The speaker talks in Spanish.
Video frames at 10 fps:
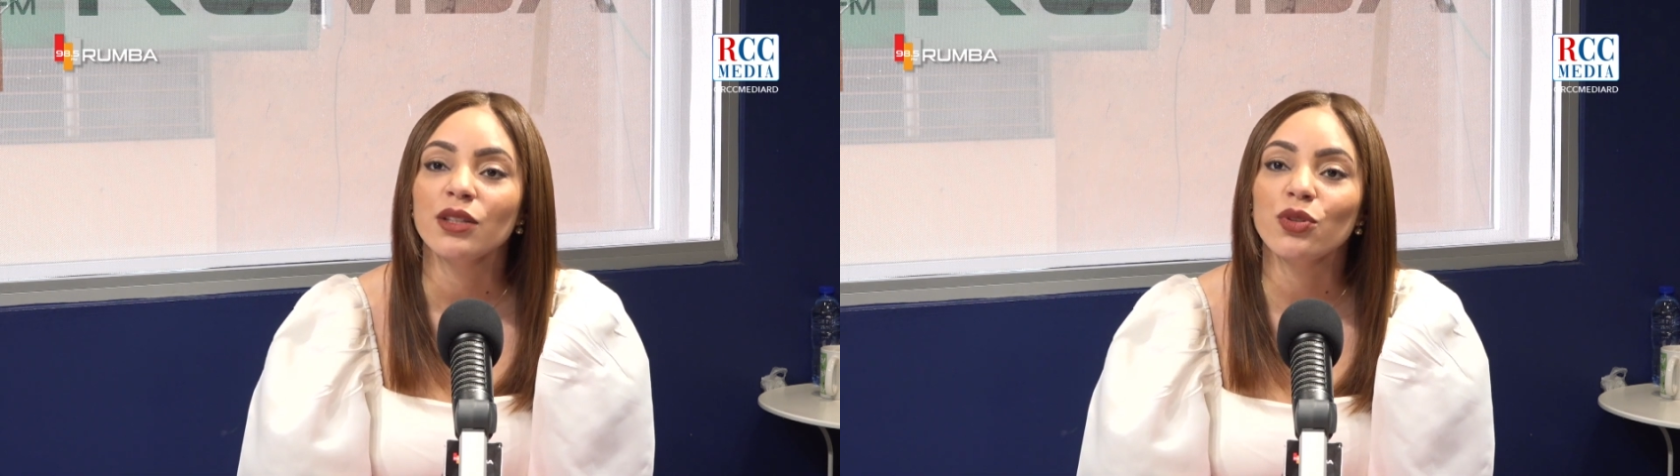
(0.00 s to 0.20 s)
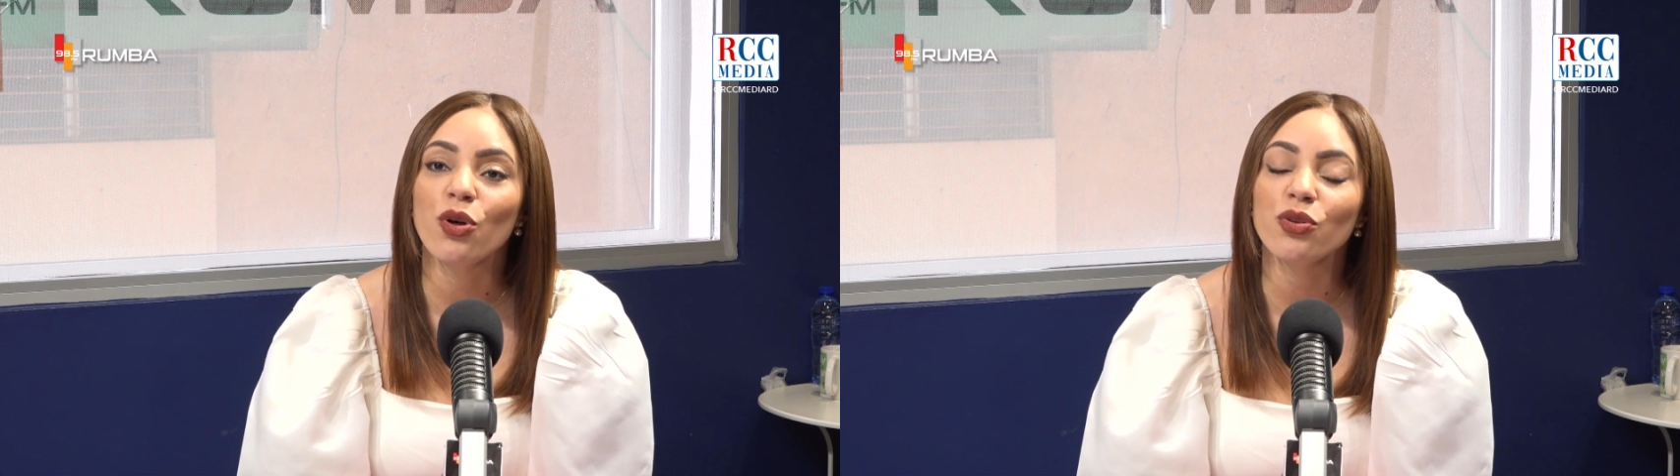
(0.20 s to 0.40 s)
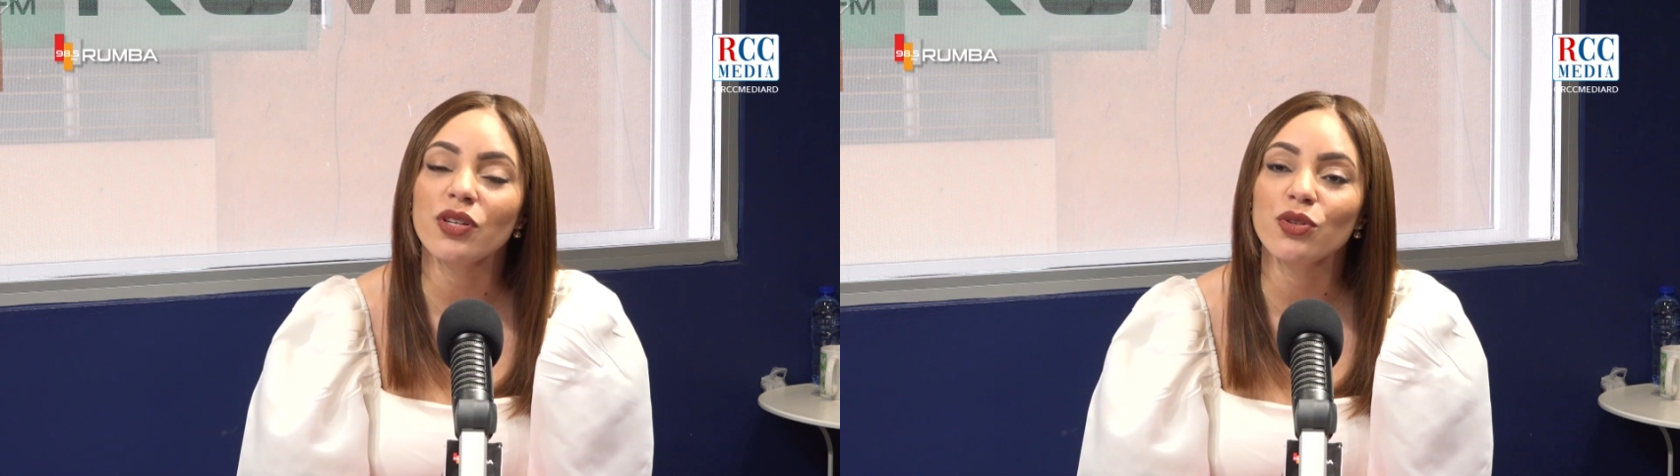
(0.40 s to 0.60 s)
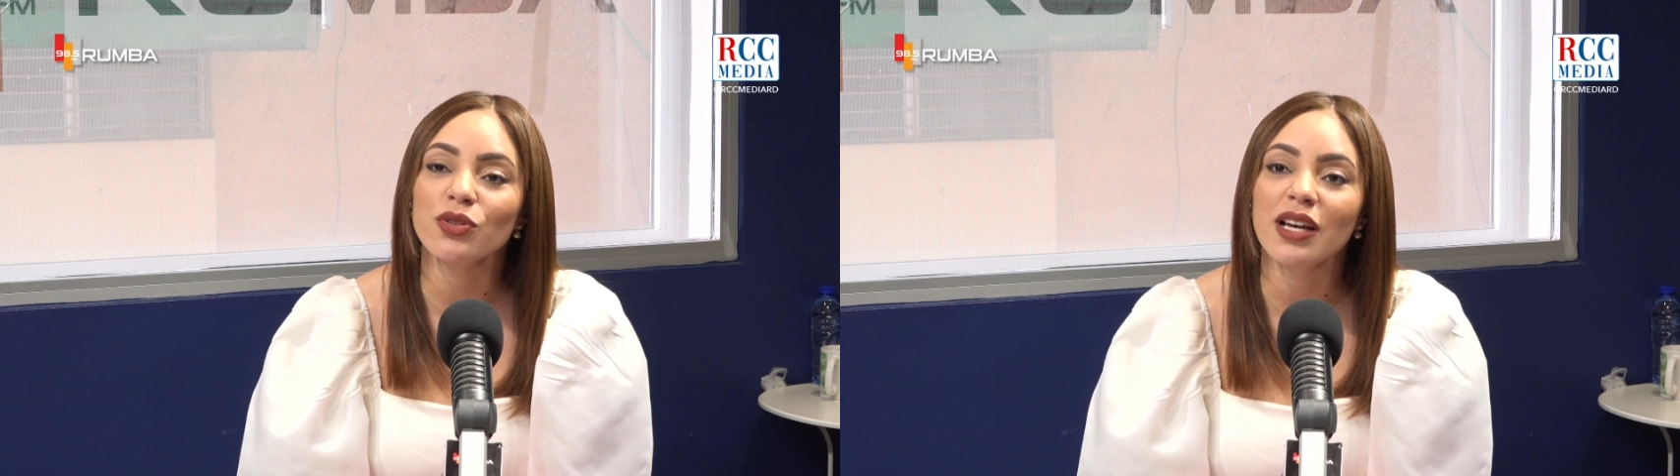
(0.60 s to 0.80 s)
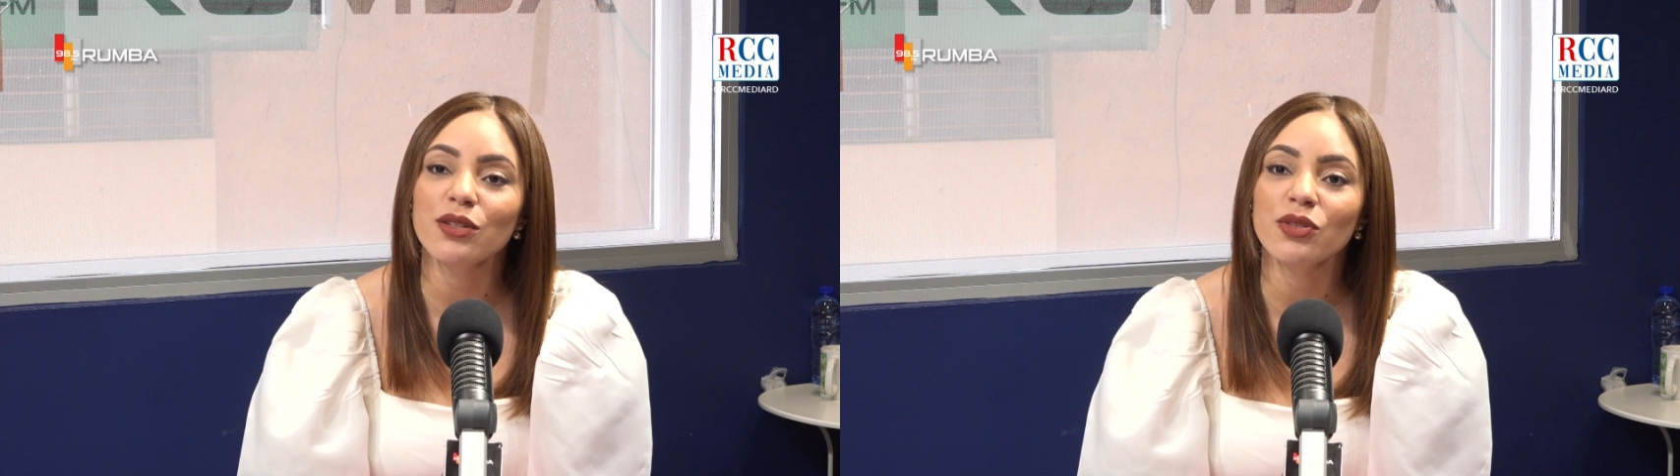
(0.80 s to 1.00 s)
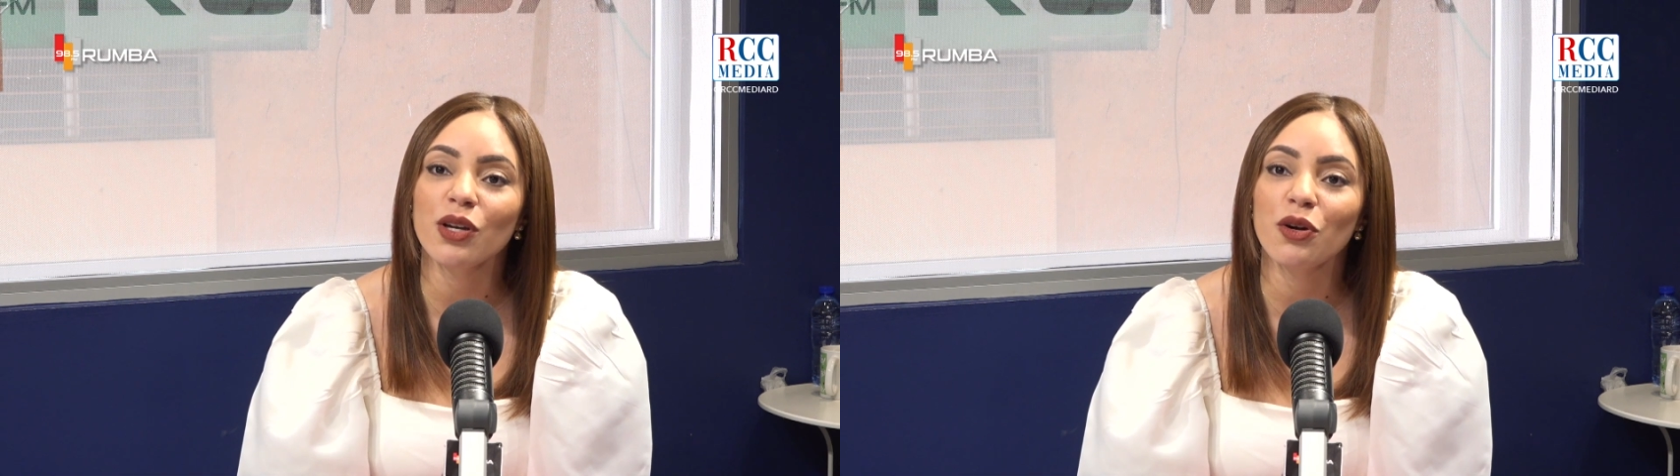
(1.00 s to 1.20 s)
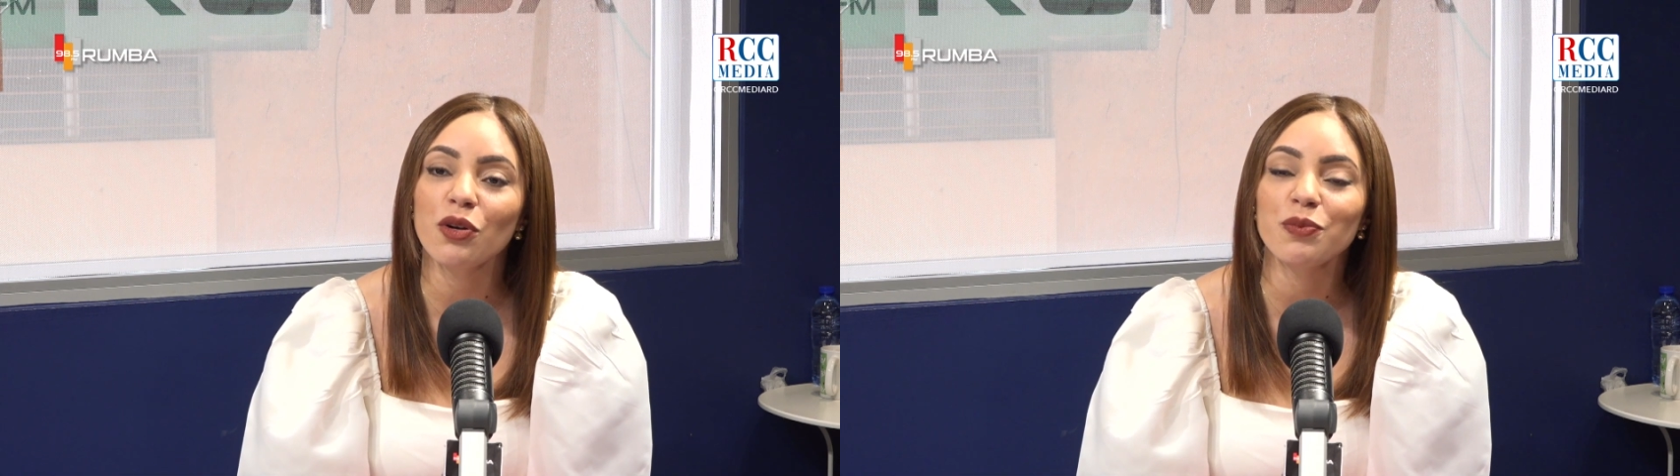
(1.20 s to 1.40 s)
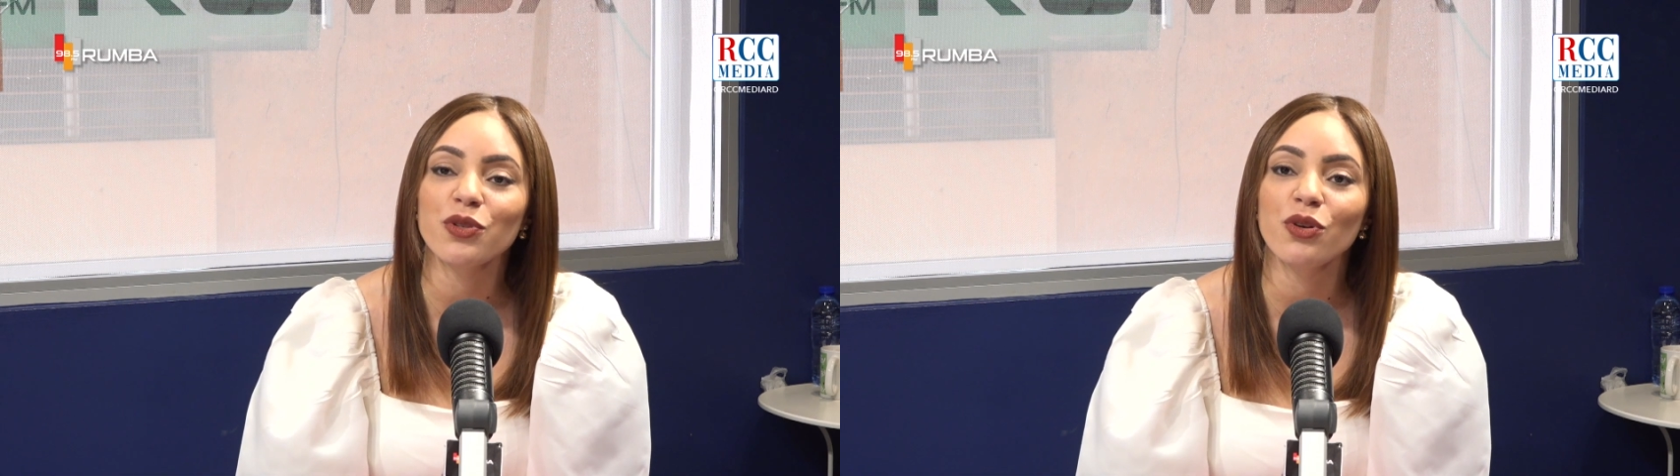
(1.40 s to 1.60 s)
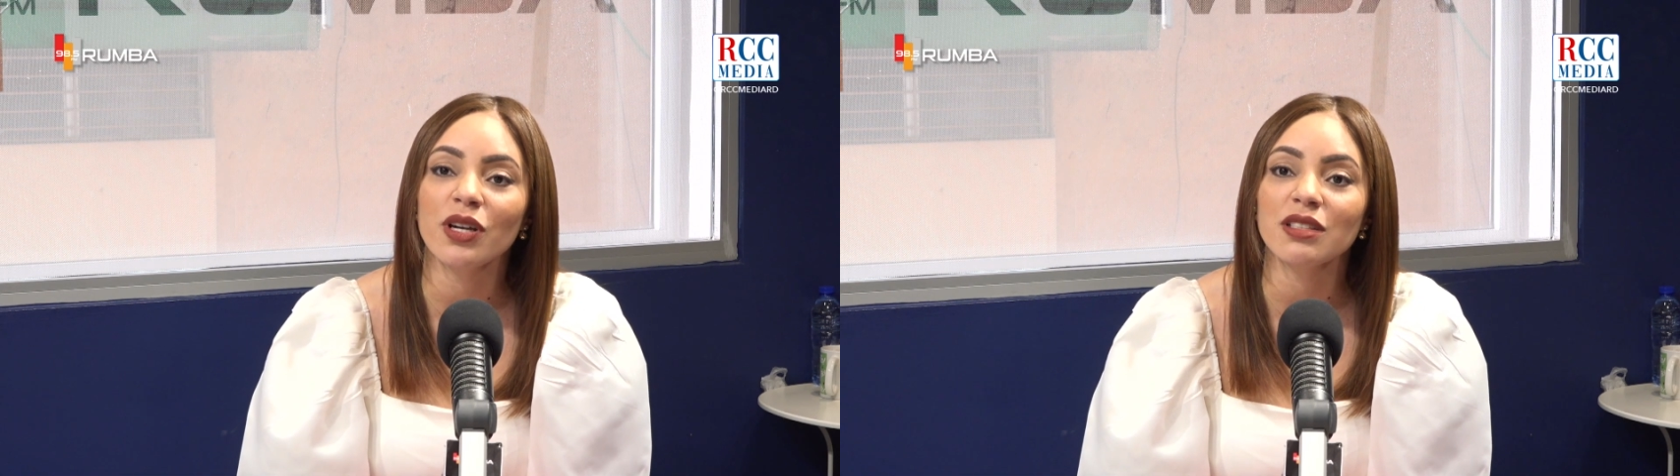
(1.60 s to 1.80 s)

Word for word: todos estos casos de corrupción